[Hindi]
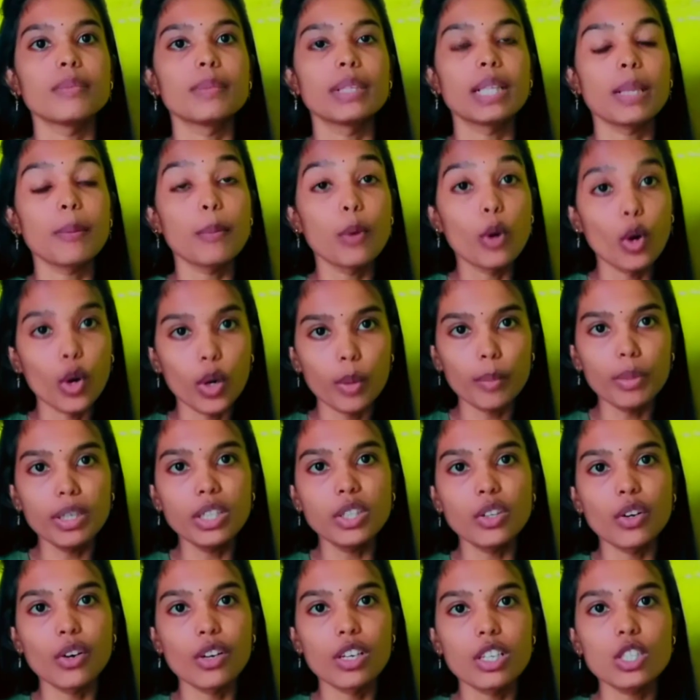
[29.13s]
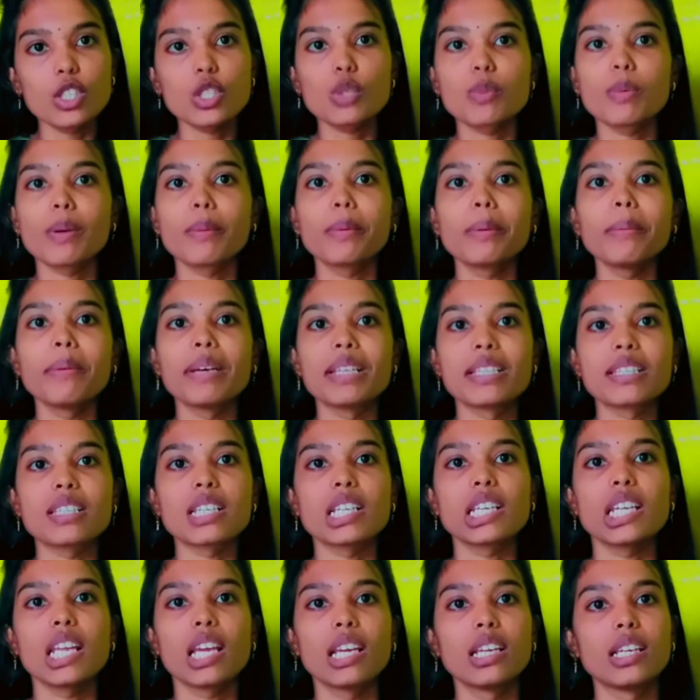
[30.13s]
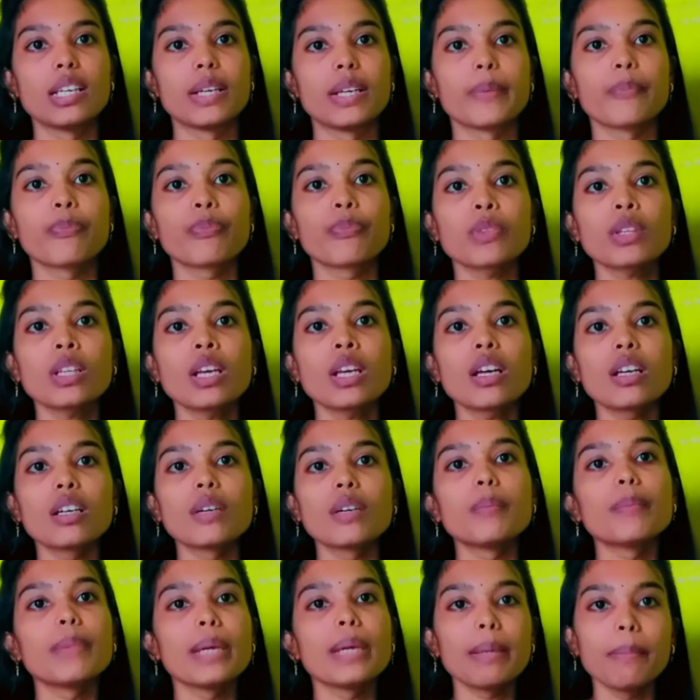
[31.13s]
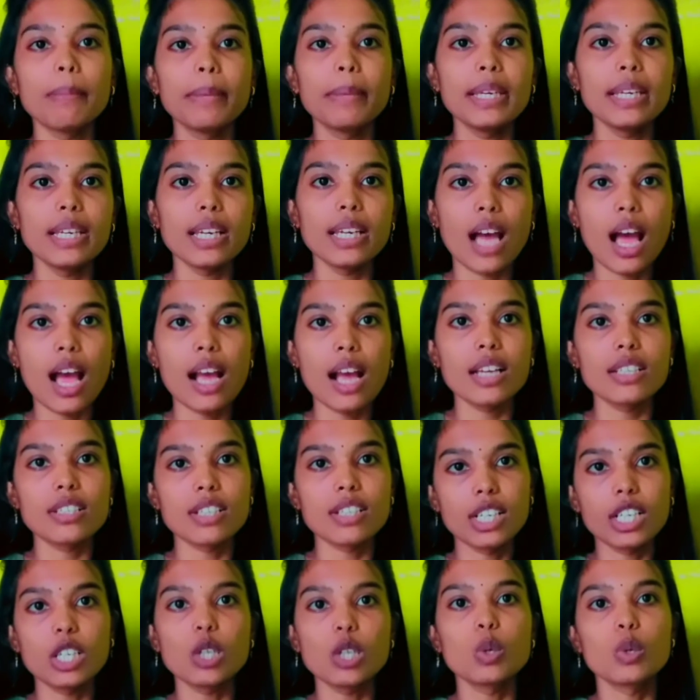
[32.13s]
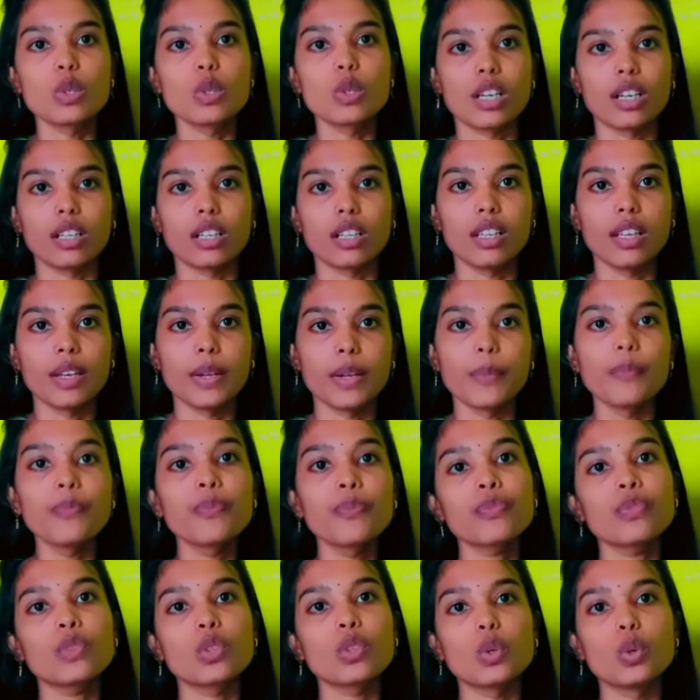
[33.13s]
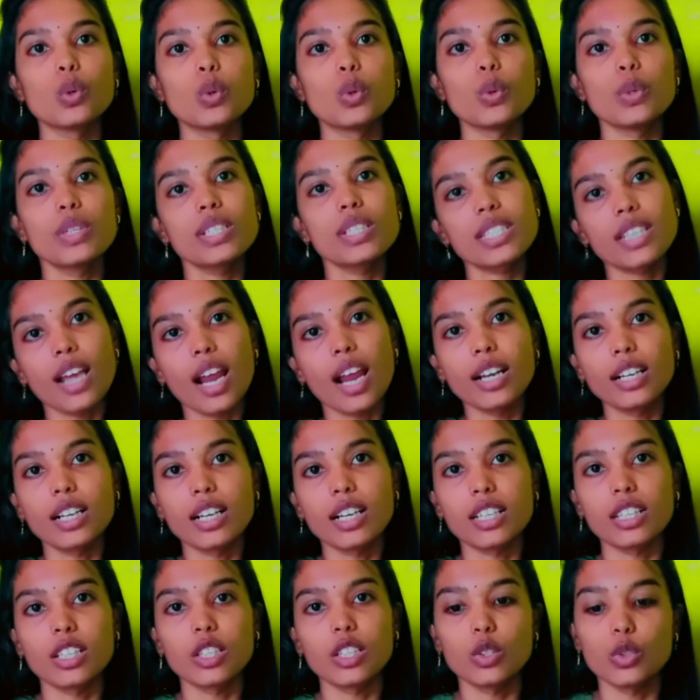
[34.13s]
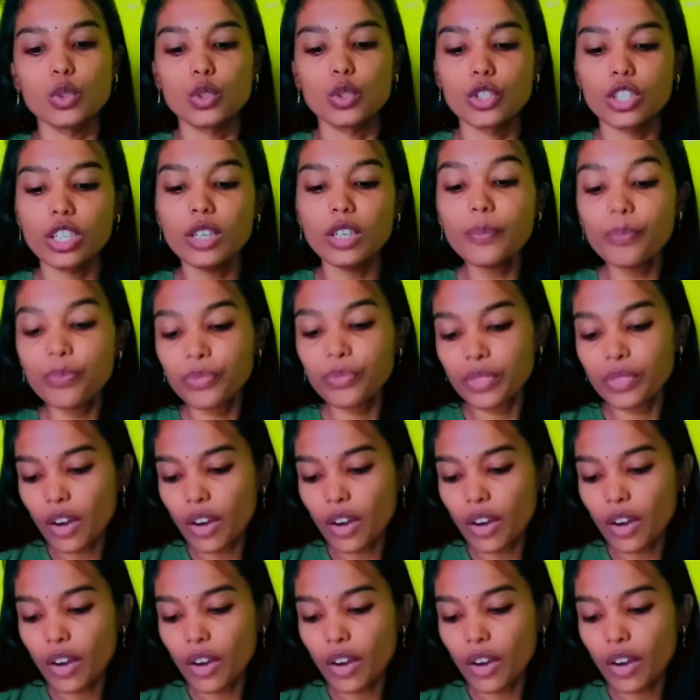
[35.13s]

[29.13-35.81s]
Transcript: मतलब गवर्नमेंट कॉलेज उसमें अभी मेंशन नहीं है मे बी आगे चल के हो सकते हैं तो स्टार्ट करते हैं क्वेश्चन